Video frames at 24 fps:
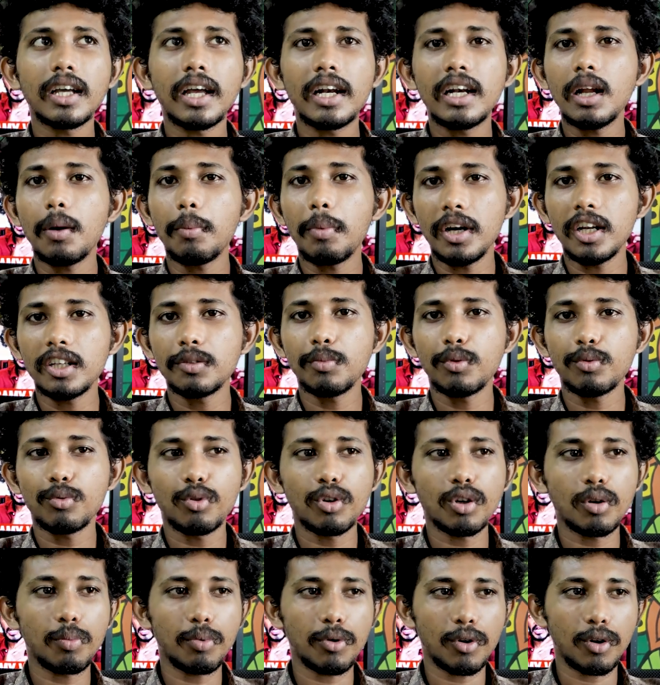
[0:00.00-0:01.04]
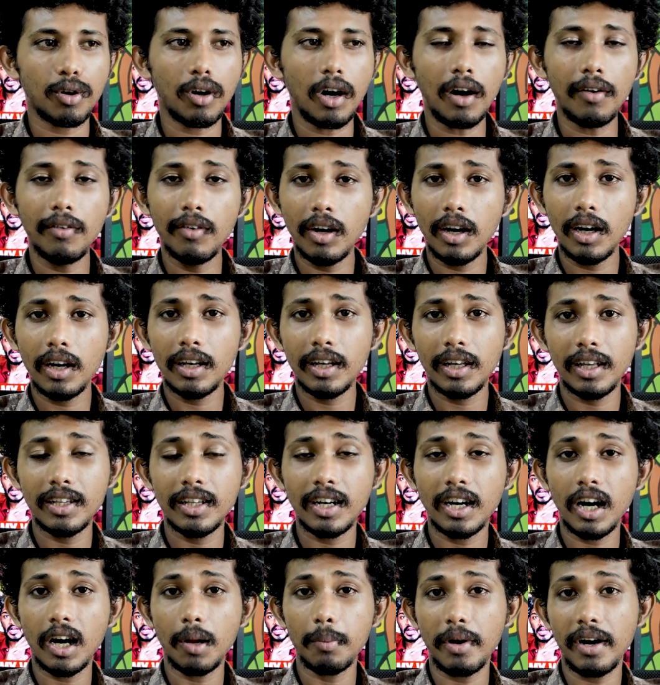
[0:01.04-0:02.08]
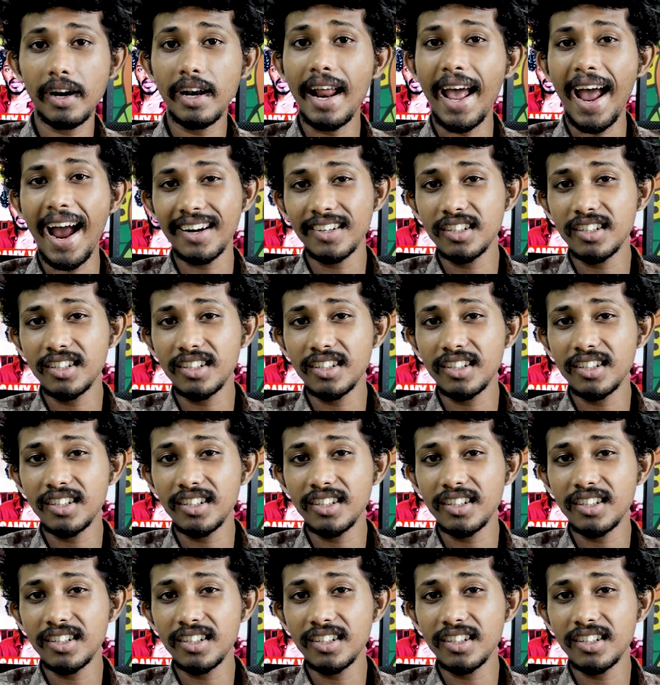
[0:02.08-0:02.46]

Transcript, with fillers: என்ன பனிஷ்மெண்ட் கொடுக்க போகிறோம் அவங்களுக்கு எதிராக நம்ம என்ன